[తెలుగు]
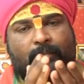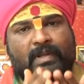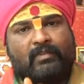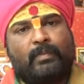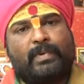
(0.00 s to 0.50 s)

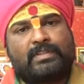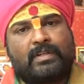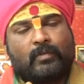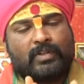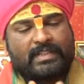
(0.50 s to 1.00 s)

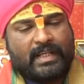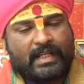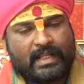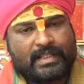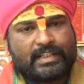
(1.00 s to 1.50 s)
బిల్వపత్రములు
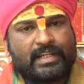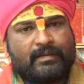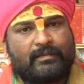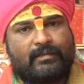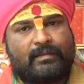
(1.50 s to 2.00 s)
సేకరించి
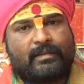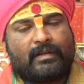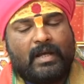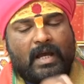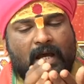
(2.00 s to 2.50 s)

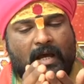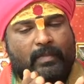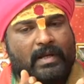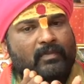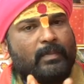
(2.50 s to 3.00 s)
ఆ
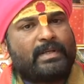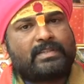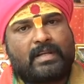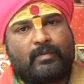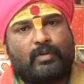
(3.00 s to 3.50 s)

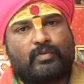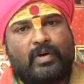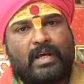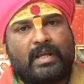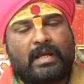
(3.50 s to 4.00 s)
బిల్వపత్రముల
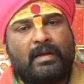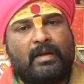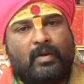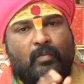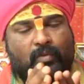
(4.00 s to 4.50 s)
ద్వారా
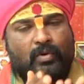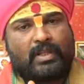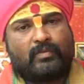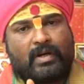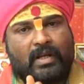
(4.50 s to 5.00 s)
పూల
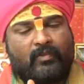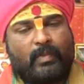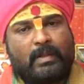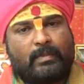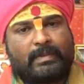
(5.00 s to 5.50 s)
ద్వారా
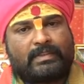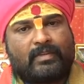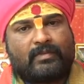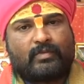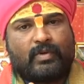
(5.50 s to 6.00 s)

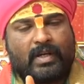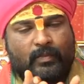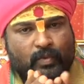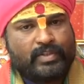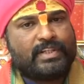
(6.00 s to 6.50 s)
బిల్వపత్రం ద్వారా
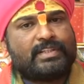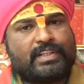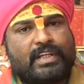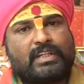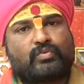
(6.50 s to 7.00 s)

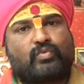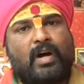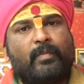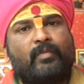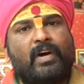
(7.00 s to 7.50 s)
పూజించి
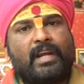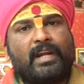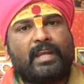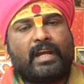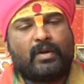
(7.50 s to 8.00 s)

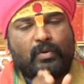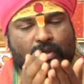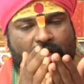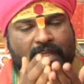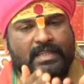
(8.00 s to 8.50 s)
స్వామివారిని
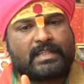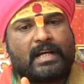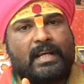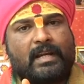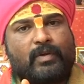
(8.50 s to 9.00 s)

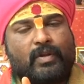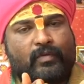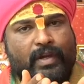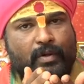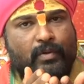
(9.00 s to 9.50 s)
అనుగ్రహించాలని మీరు
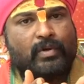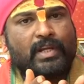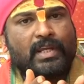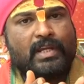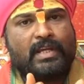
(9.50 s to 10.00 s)

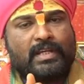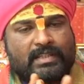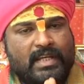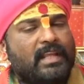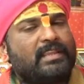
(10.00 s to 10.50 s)
వేడుకొని
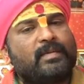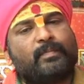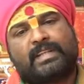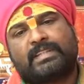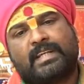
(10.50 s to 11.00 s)

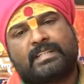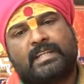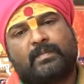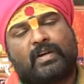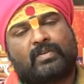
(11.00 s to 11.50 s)
శాంతింప
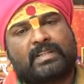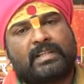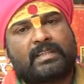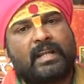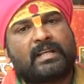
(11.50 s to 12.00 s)
చేసి మాకు
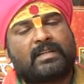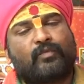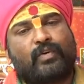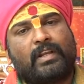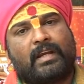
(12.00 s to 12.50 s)
సంతాన
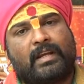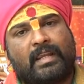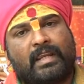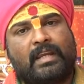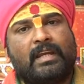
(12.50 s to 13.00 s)

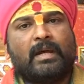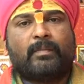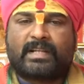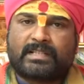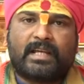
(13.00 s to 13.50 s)
సౌఫల్యాన్ని
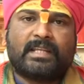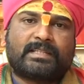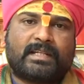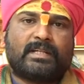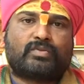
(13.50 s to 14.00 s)

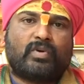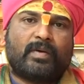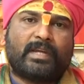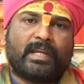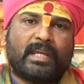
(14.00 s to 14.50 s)
ప్రసాదించండి
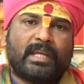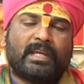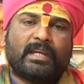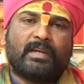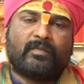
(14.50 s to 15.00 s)
స్వామి అని
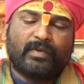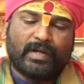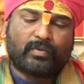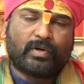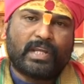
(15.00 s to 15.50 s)

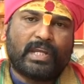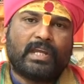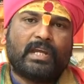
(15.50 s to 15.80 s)
వేడుకొని